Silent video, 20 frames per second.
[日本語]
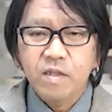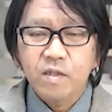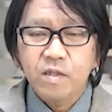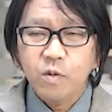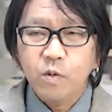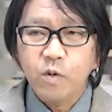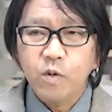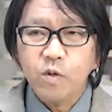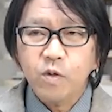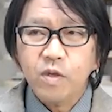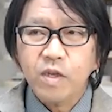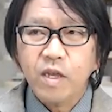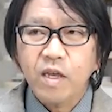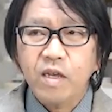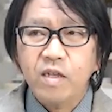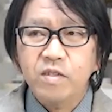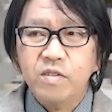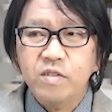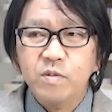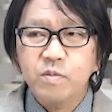ところ
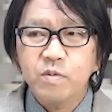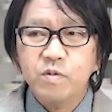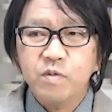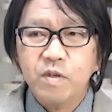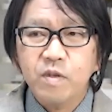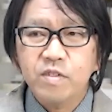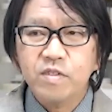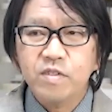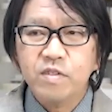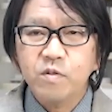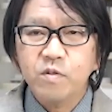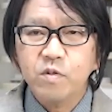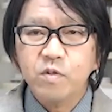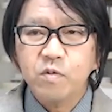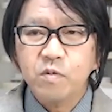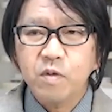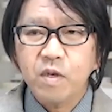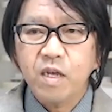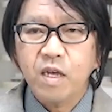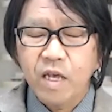が自分は仕
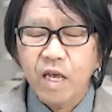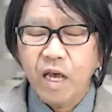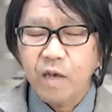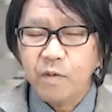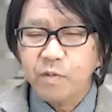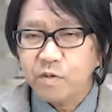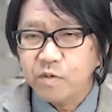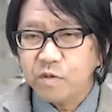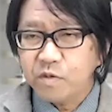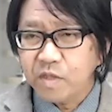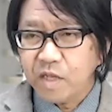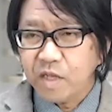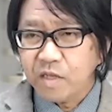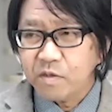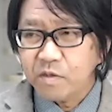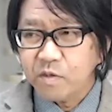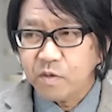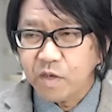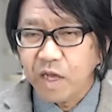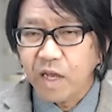事はハフトゥーであ
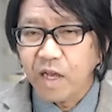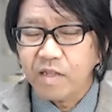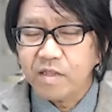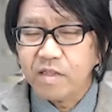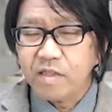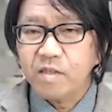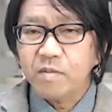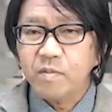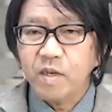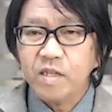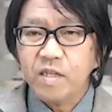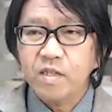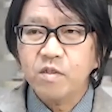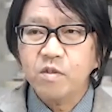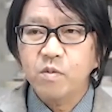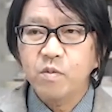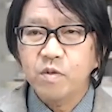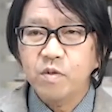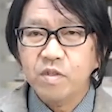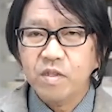るのが当たり前だ
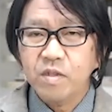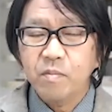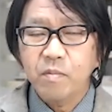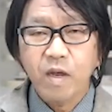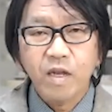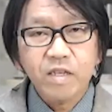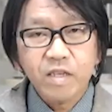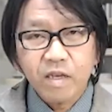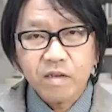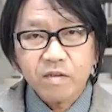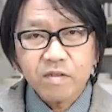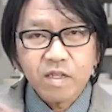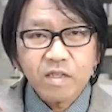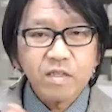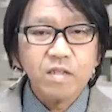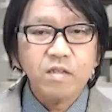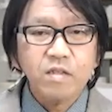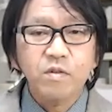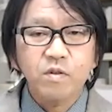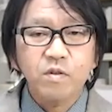と思ってた。真逆だっ
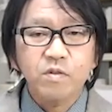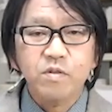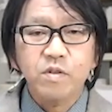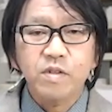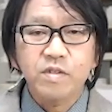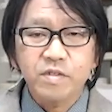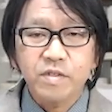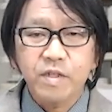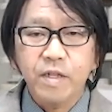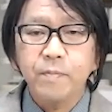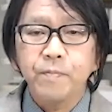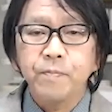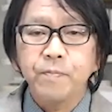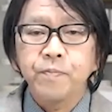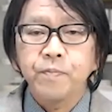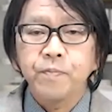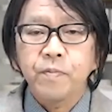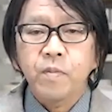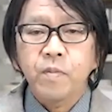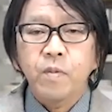たということですね。
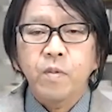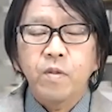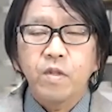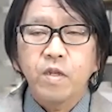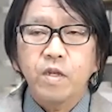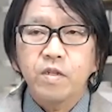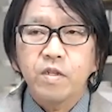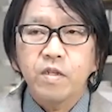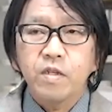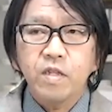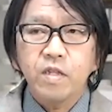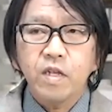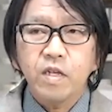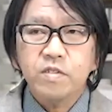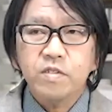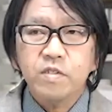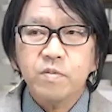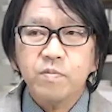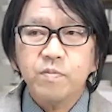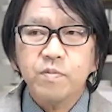じゃあ
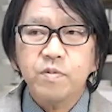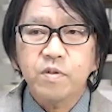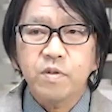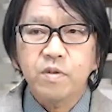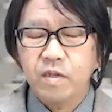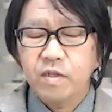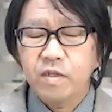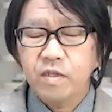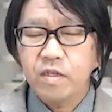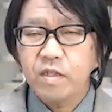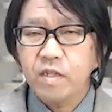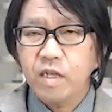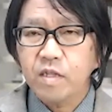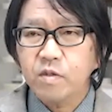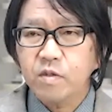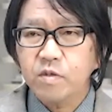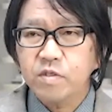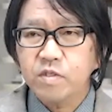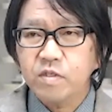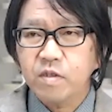リーダーシップ、リーダー
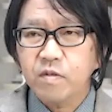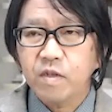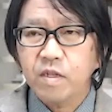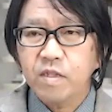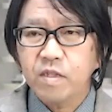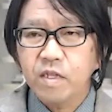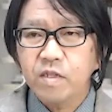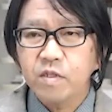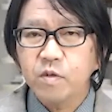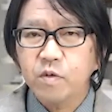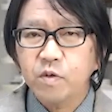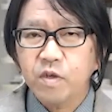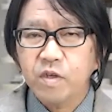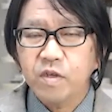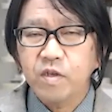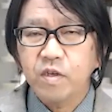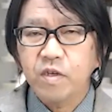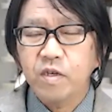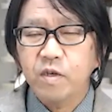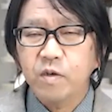としては何を
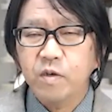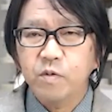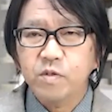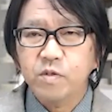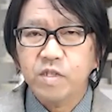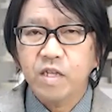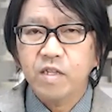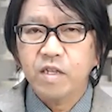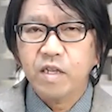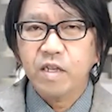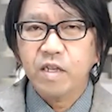抑えな